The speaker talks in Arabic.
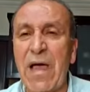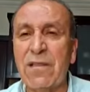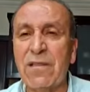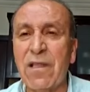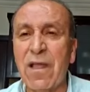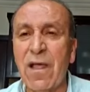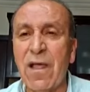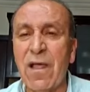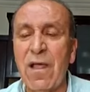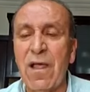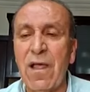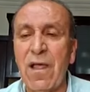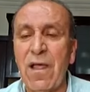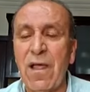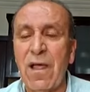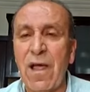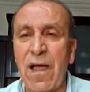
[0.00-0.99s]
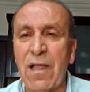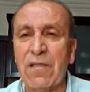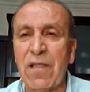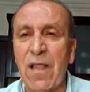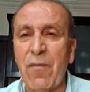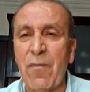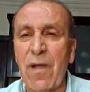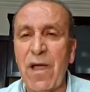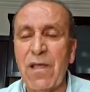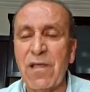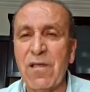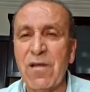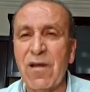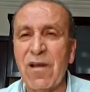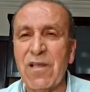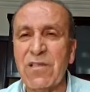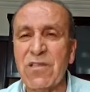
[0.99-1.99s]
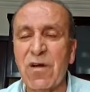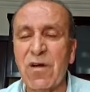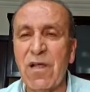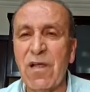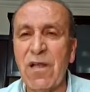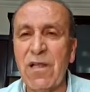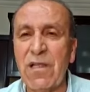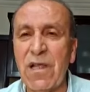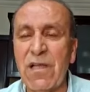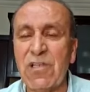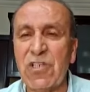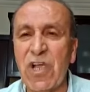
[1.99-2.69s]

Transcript: وحتى حتى المعايير الإسرائيلية